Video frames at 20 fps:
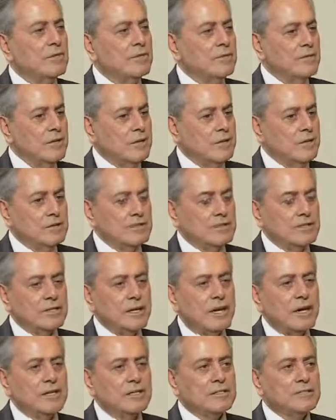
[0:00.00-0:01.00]
في
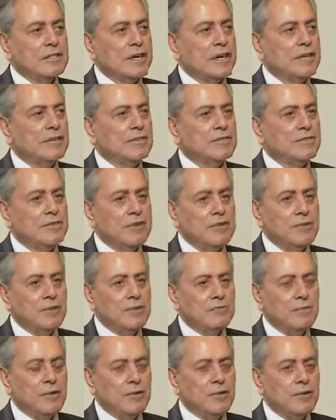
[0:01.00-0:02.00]
ظهر ذلك
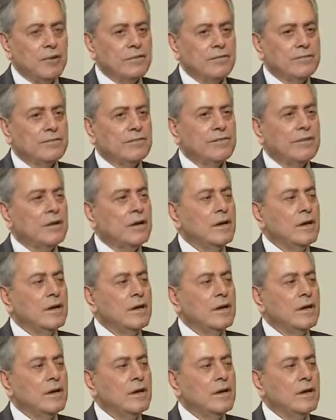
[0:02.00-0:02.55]
في موقف